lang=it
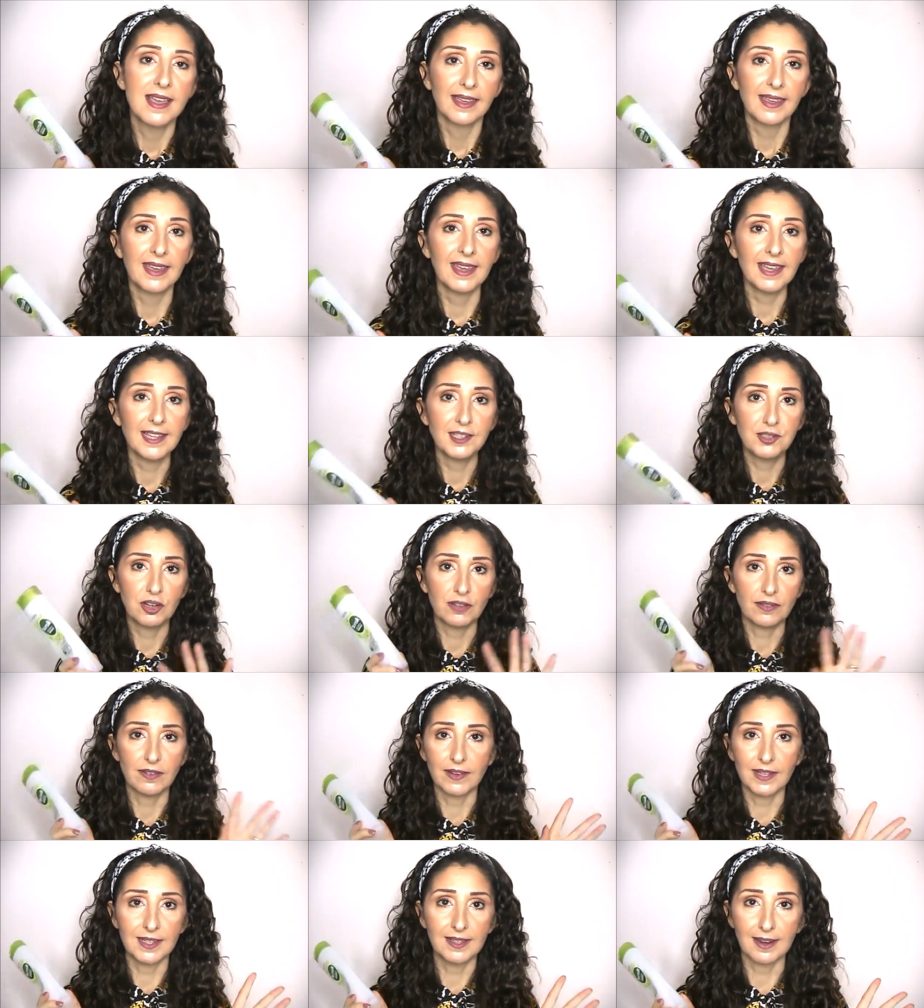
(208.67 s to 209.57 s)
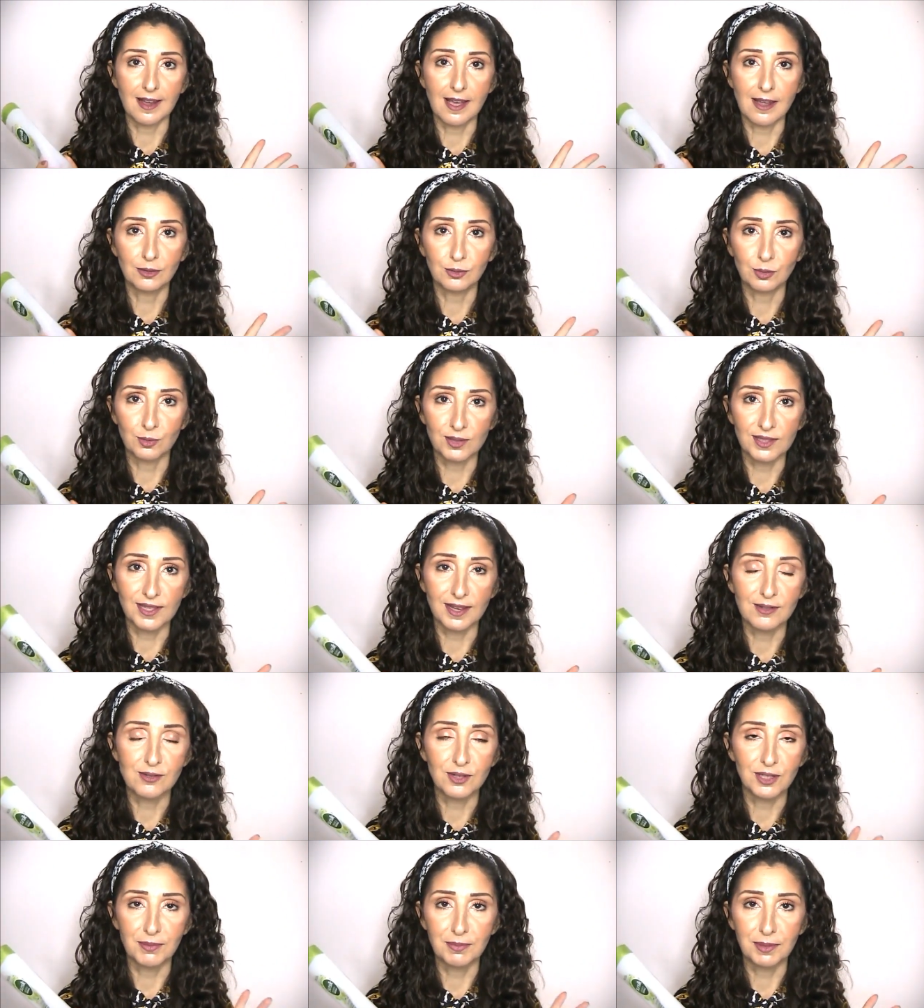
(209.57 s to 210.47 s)
che ci aveva creato un
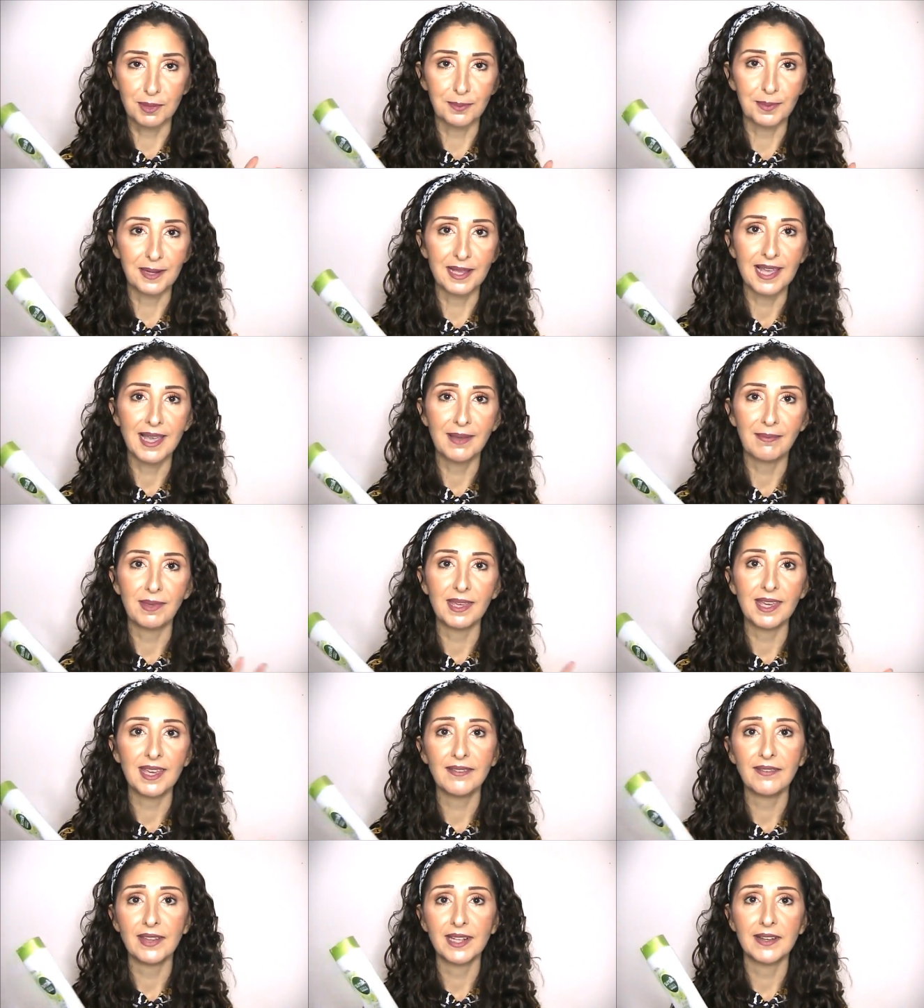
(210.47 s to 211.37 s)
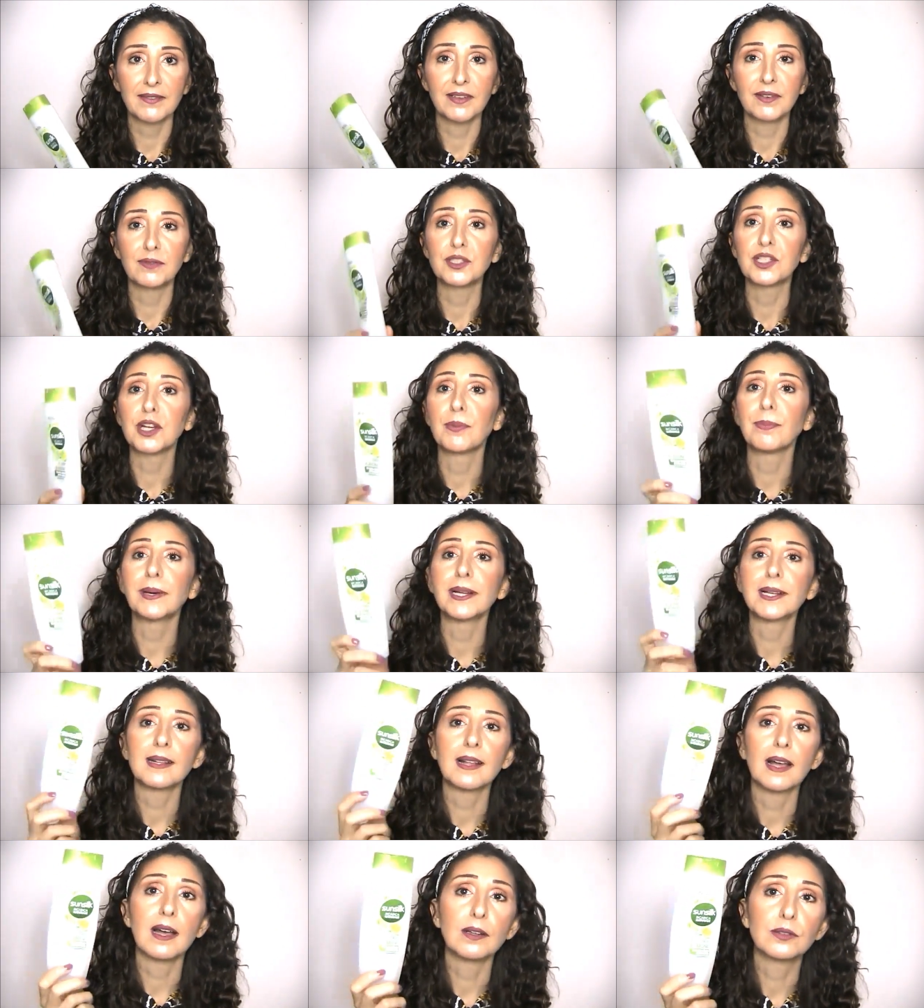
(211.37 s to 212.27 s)
sacco di problemi, ve ne avevo già
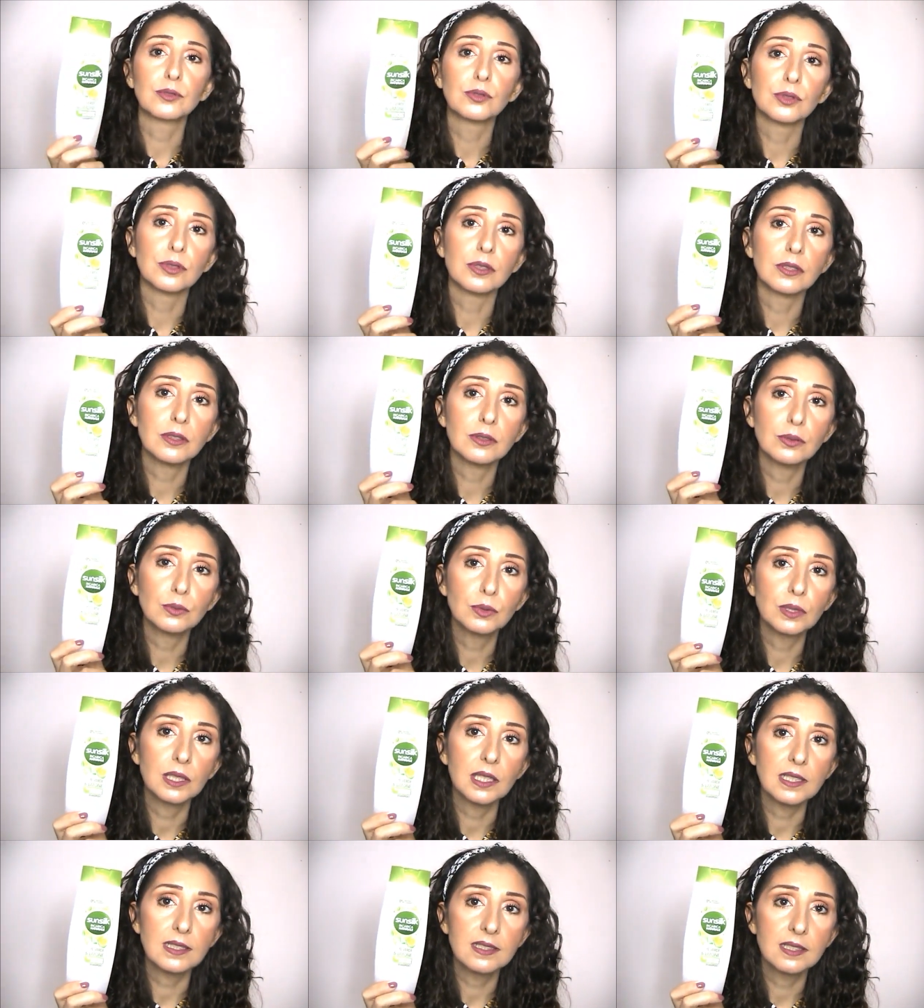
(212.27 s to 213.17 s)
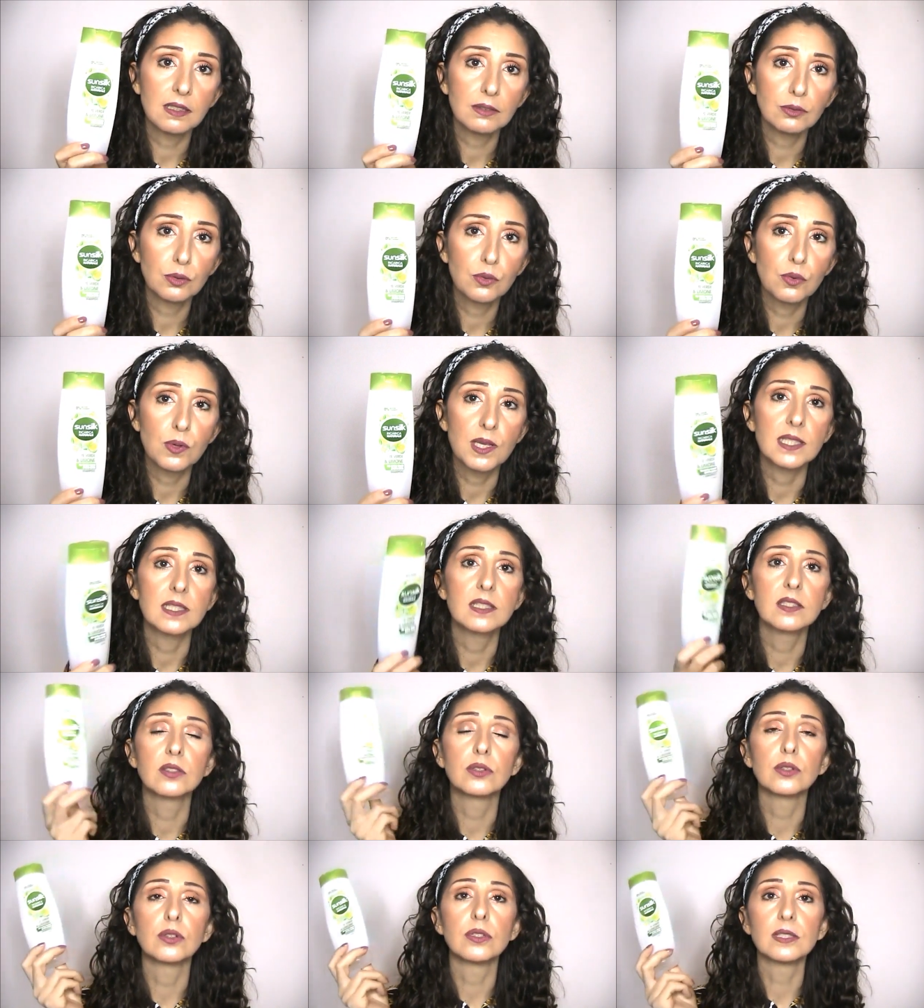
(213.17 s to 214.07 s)
parlato, utilizzando
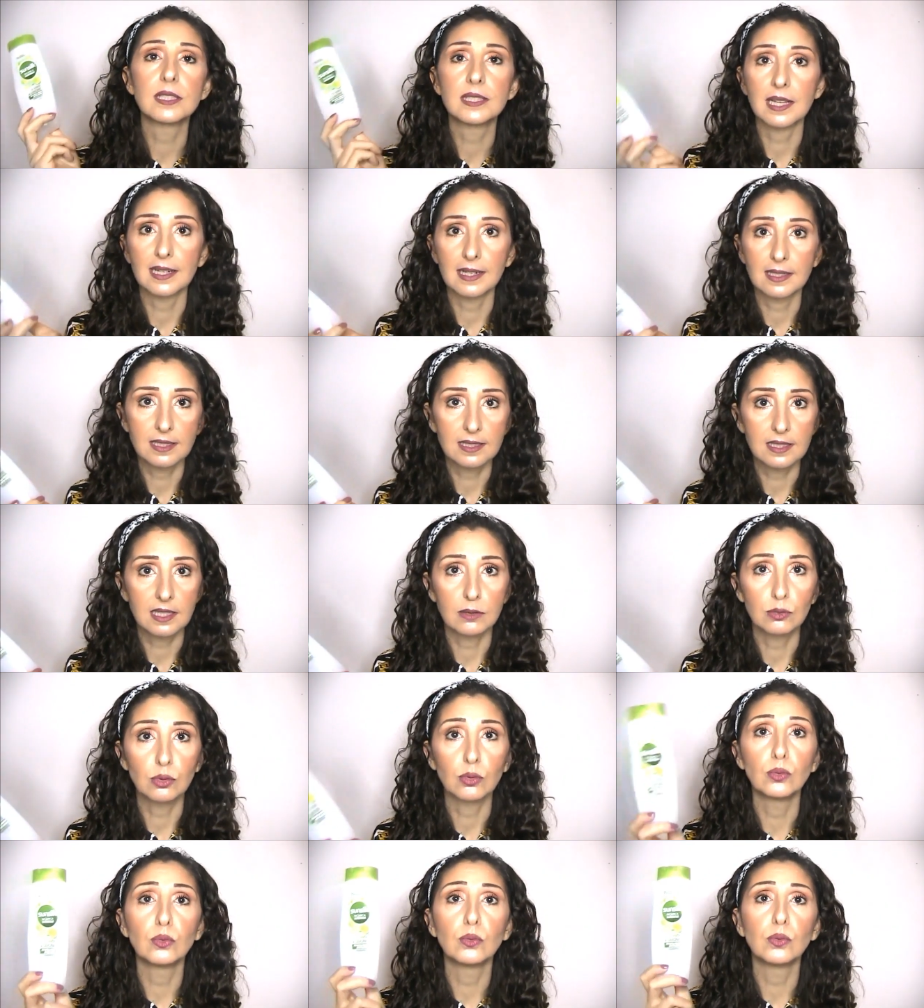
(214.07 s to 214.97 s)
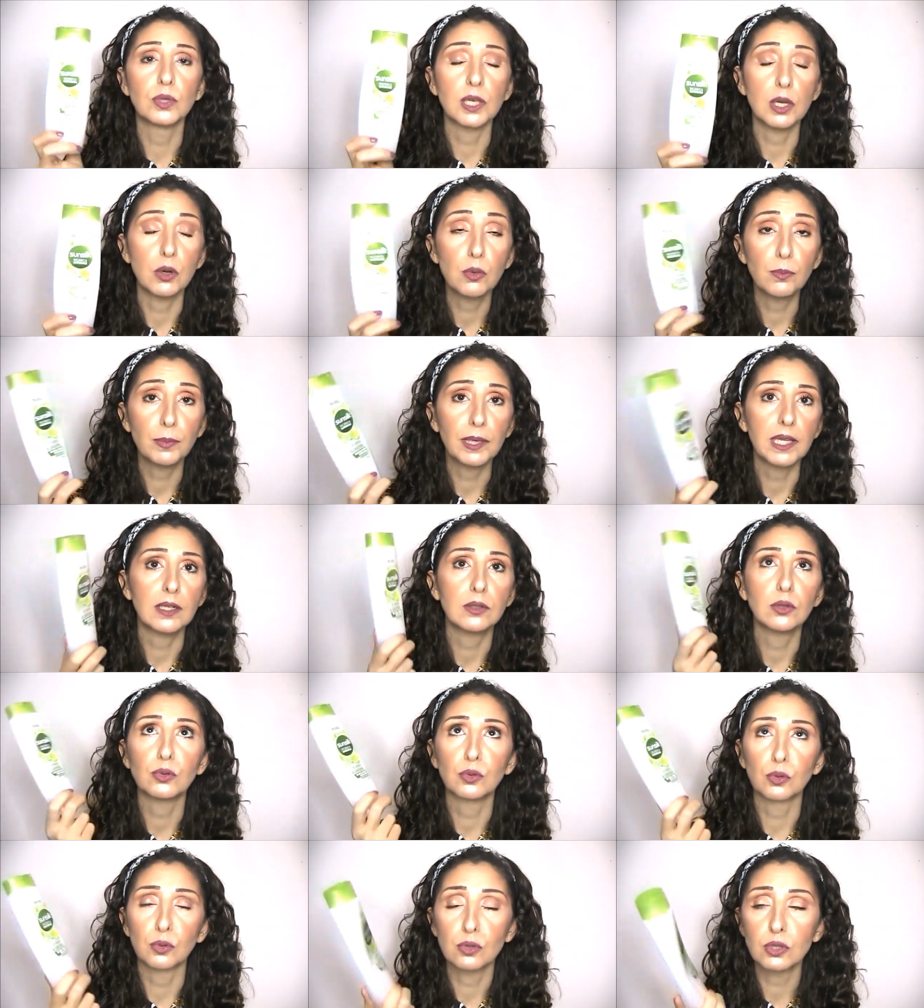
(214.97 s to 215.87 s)
questo sarà stato lui o
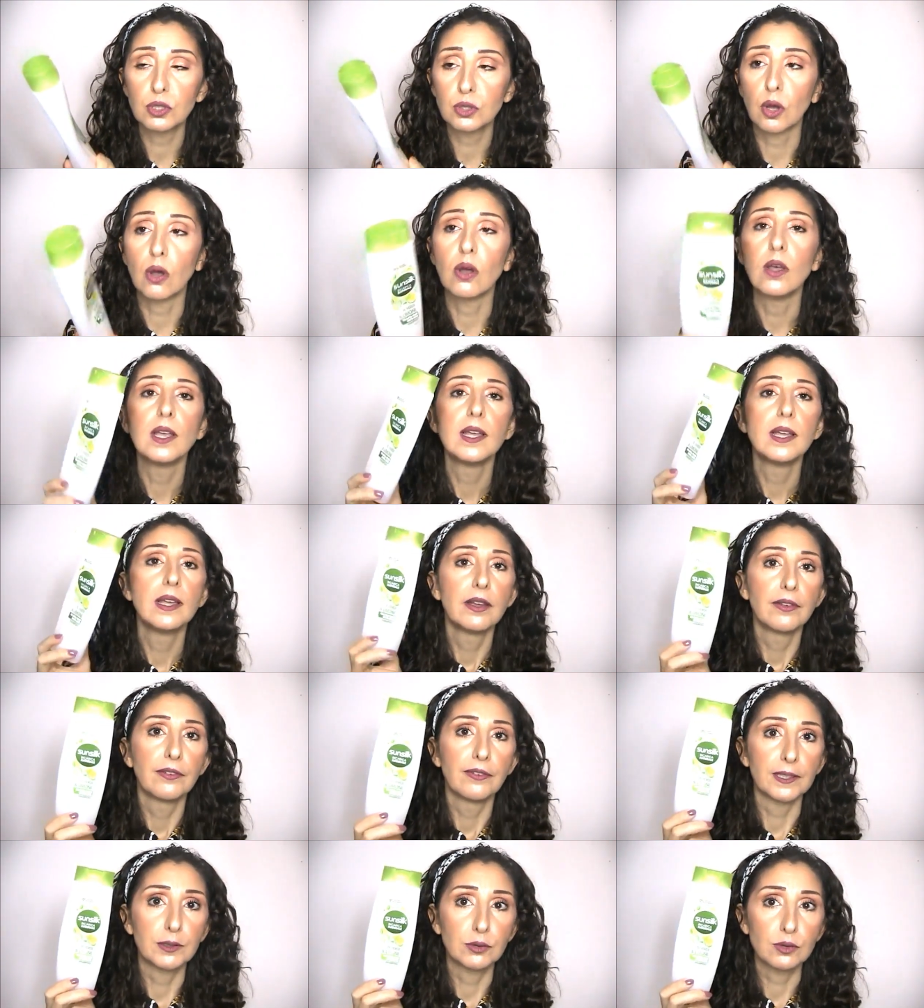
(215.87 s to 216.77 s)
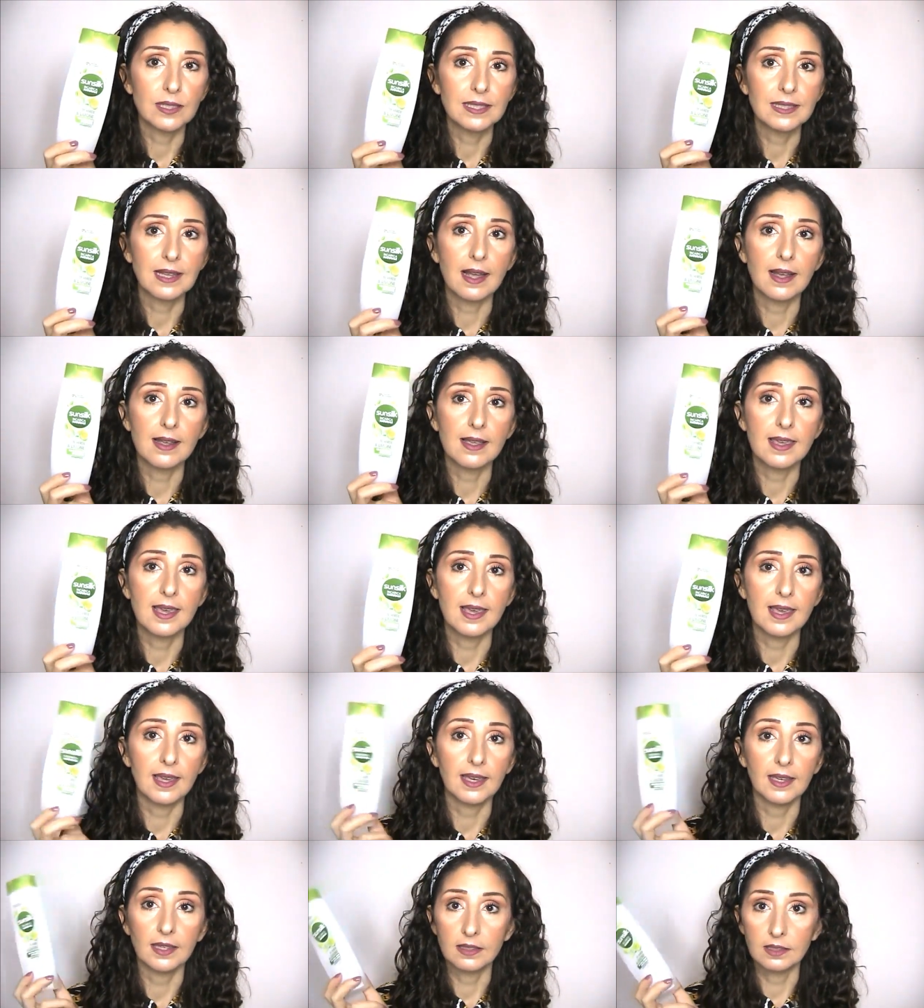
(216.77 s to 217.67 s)
meno, non lo so, fatto sta che